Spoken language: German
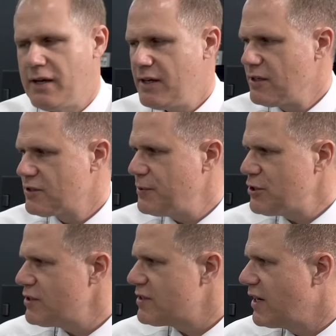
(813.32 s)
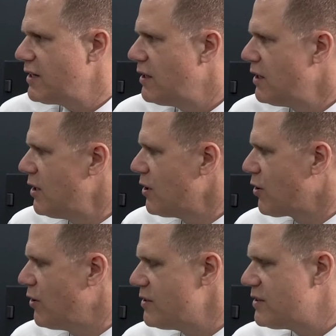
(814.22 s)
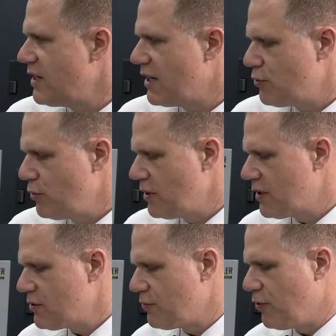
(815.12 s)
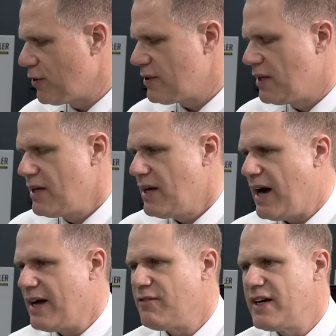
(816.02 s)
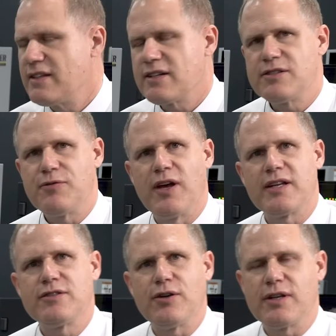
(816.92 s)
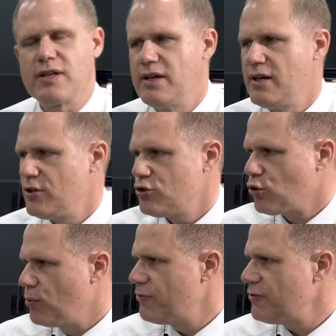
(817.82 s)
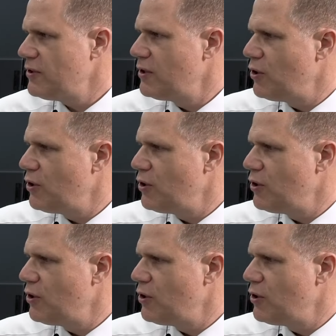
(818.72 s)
In der Zwischenzeit können Sie natürlich sofort ein weiteres Werkzeug schrumpfen